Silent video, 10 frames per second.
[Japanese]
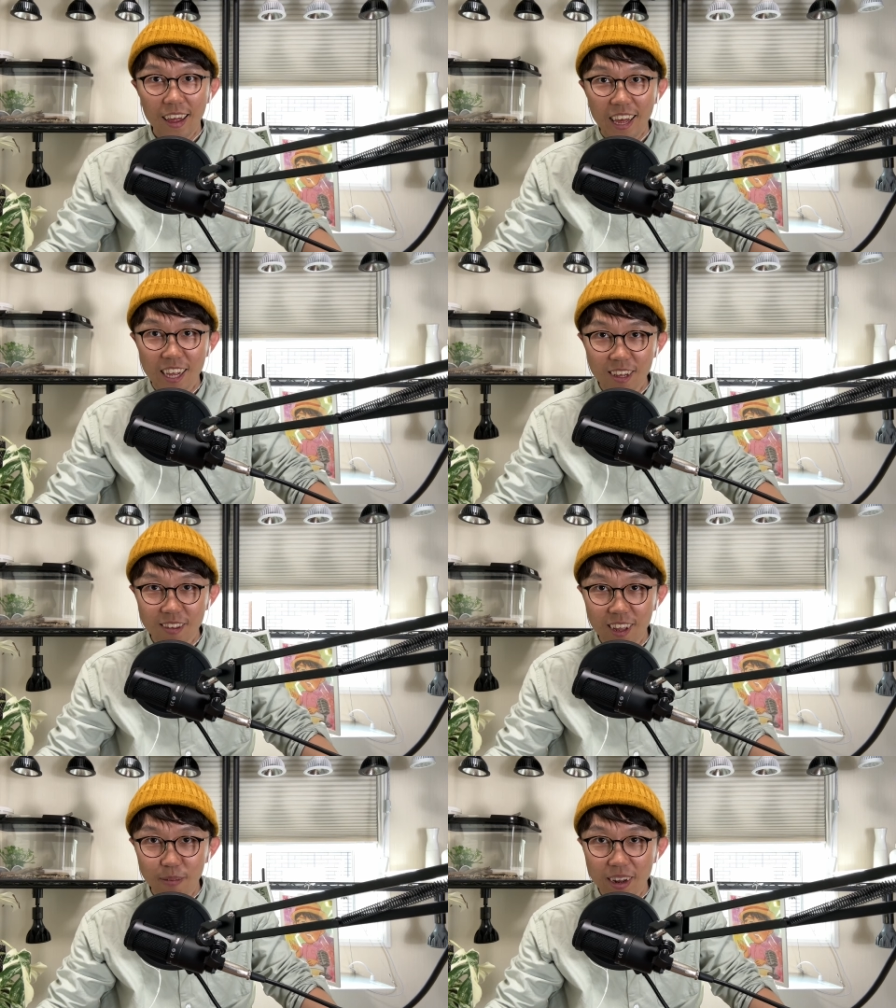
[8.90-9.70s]
演芸
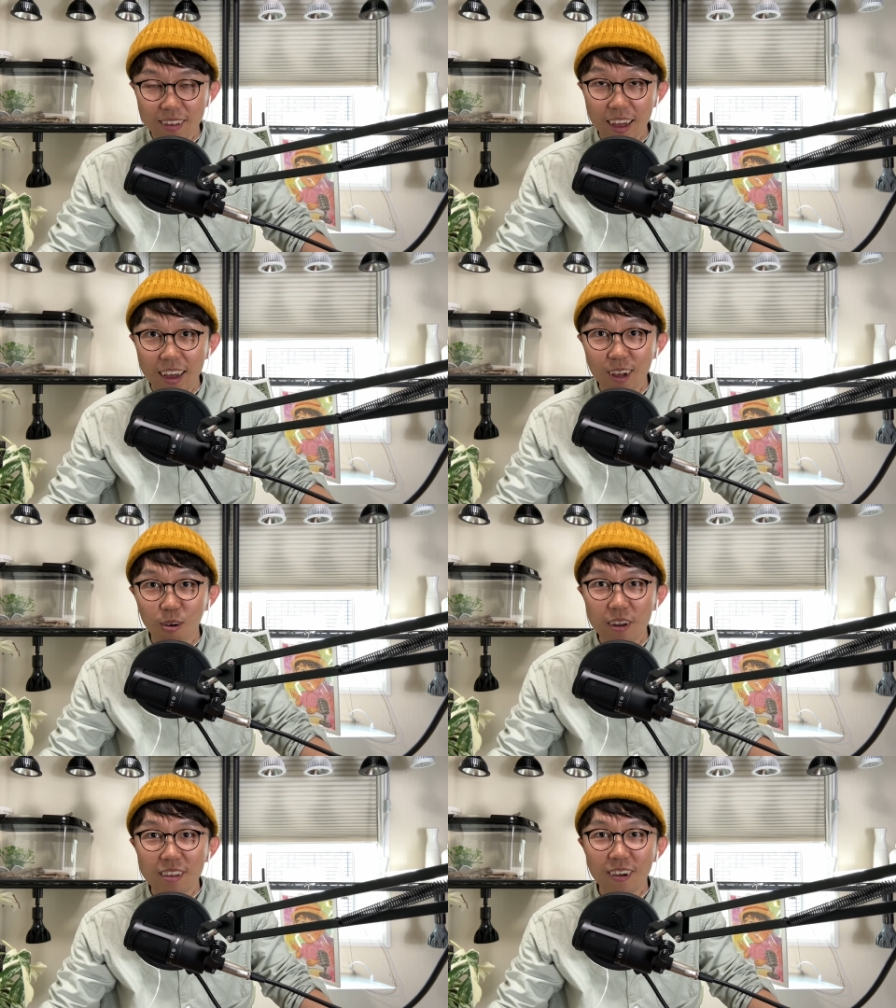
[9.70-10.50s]
好きの皆さん、
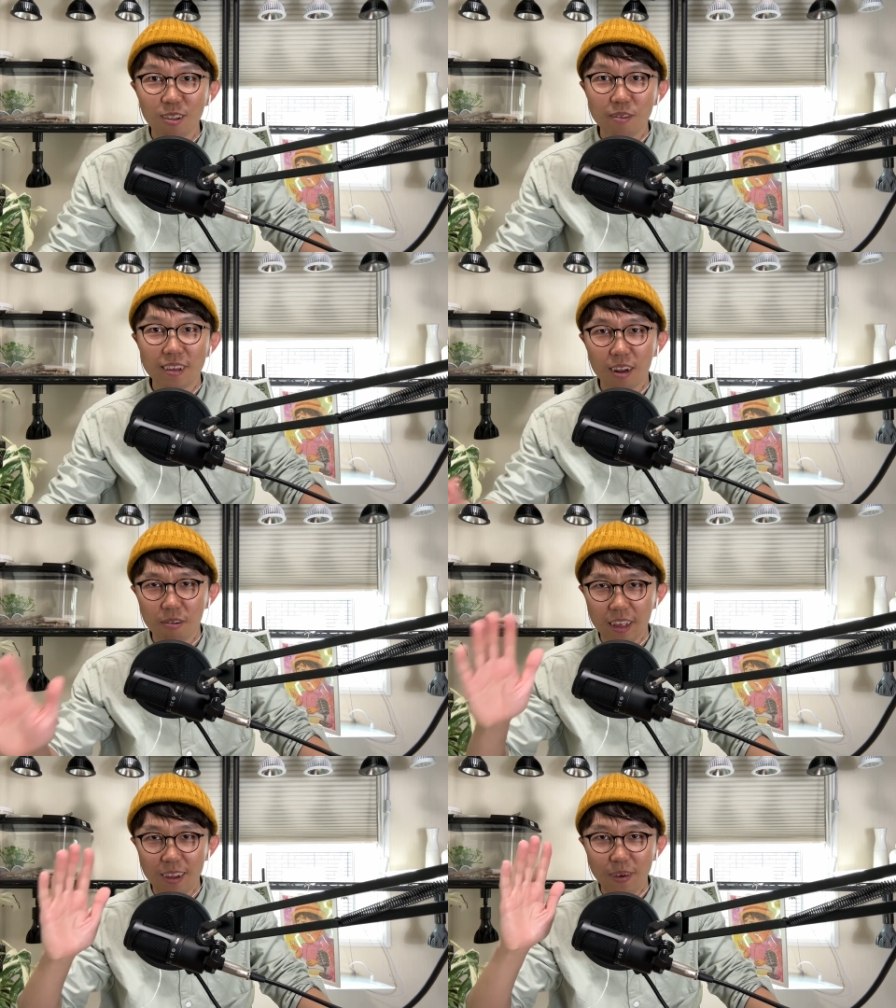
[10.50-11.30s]
こんにちは、どんちゃんで
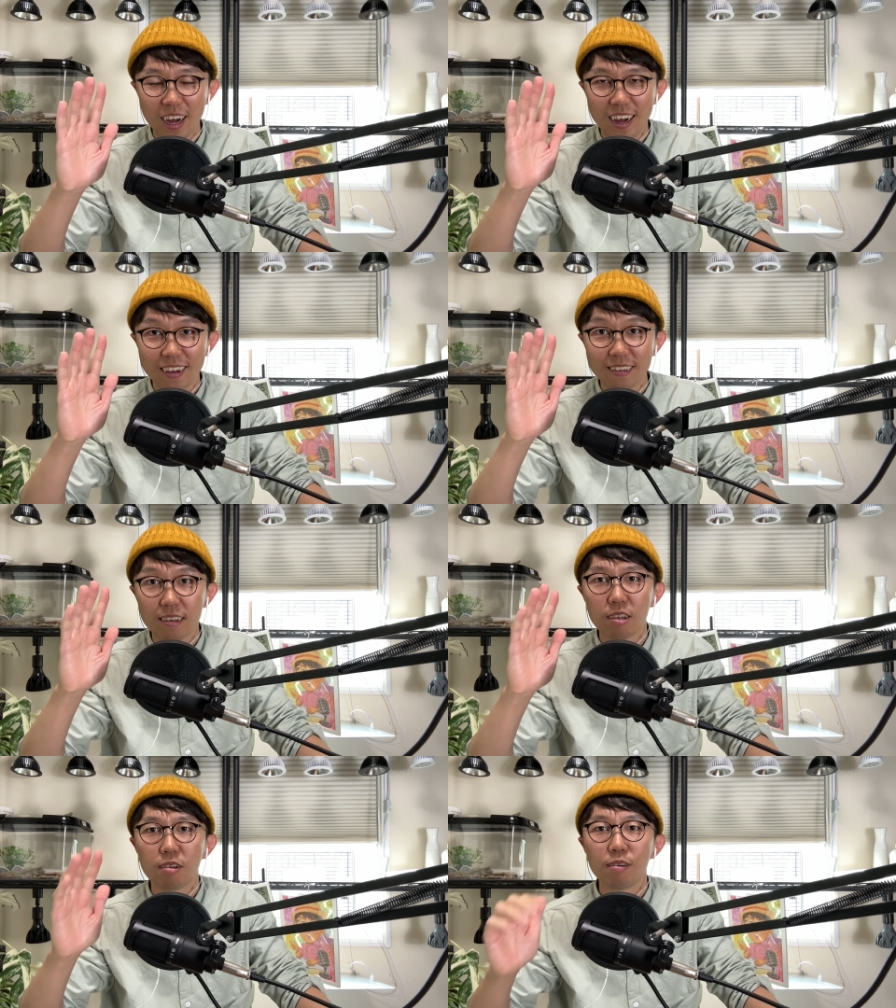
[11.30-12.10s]
ございま
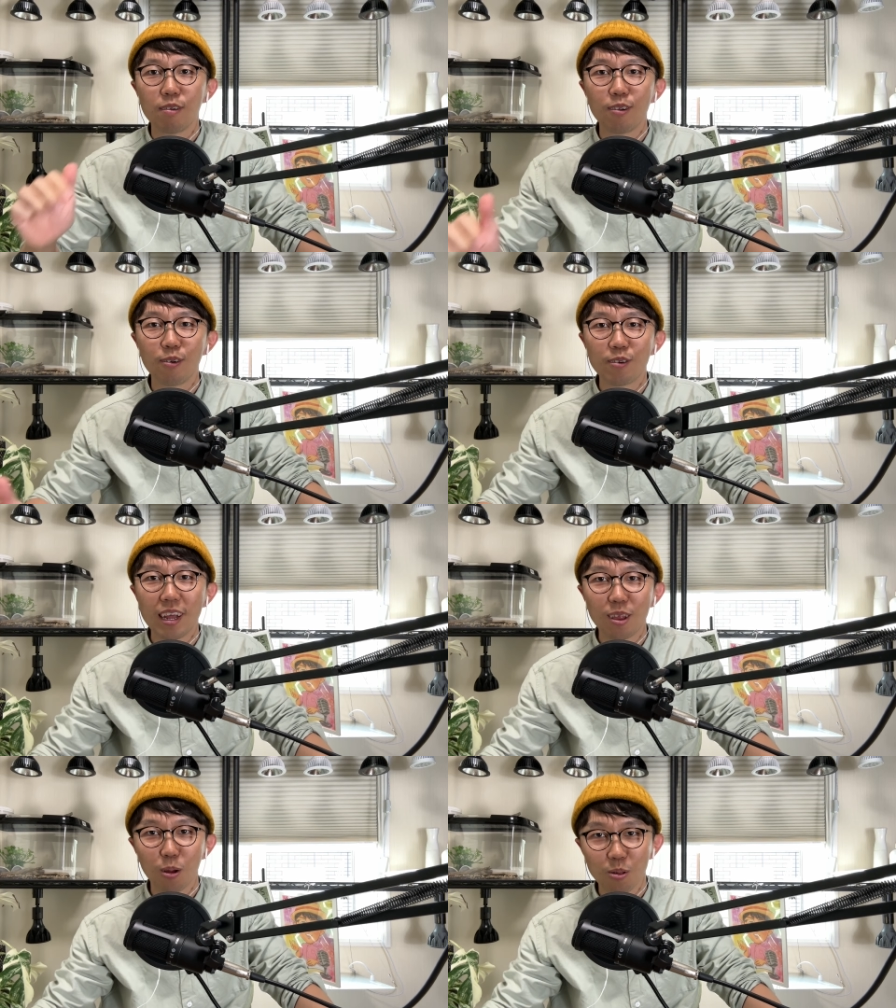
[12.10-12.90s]
す。収録
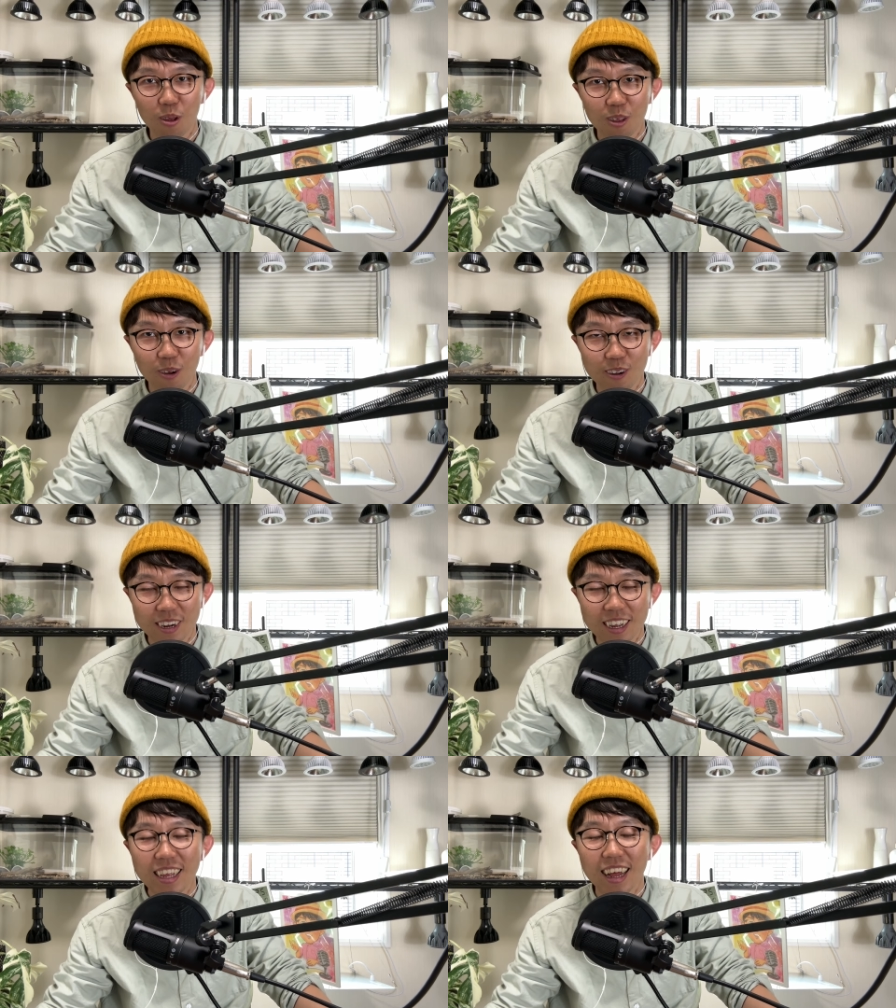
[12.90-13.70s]
でどんどんトーク
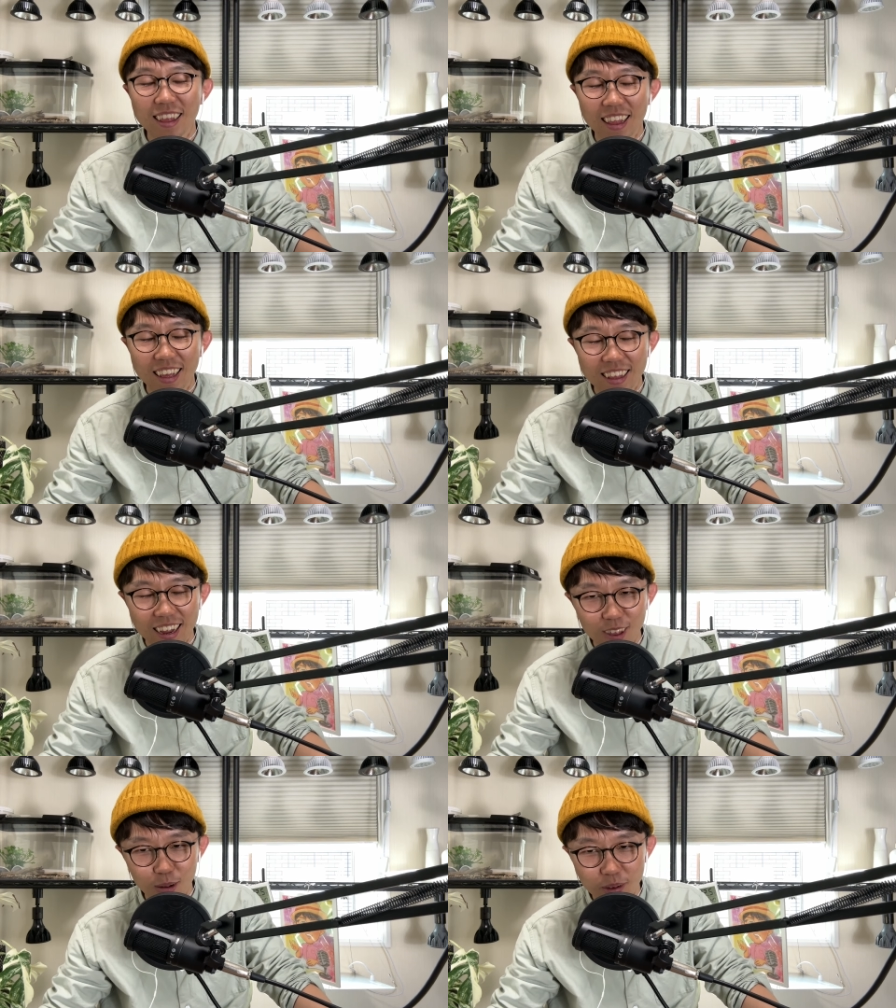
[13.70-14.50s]
やっていき
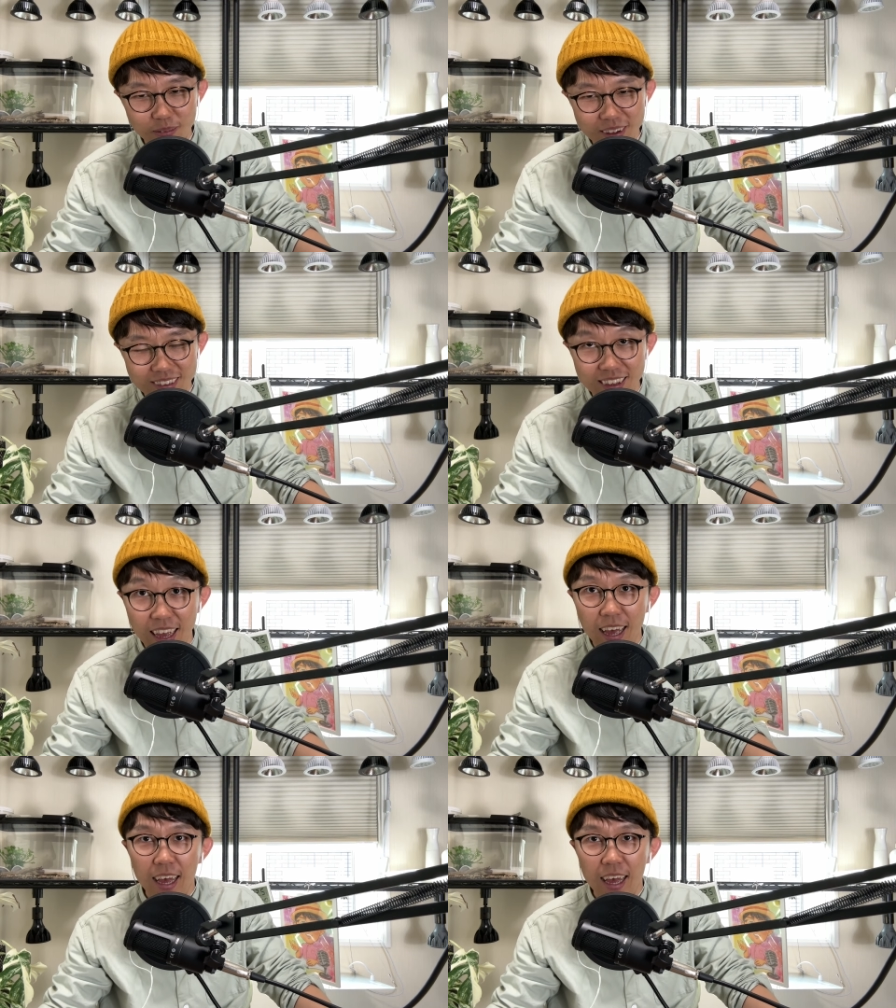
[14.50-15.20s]
たいと思います。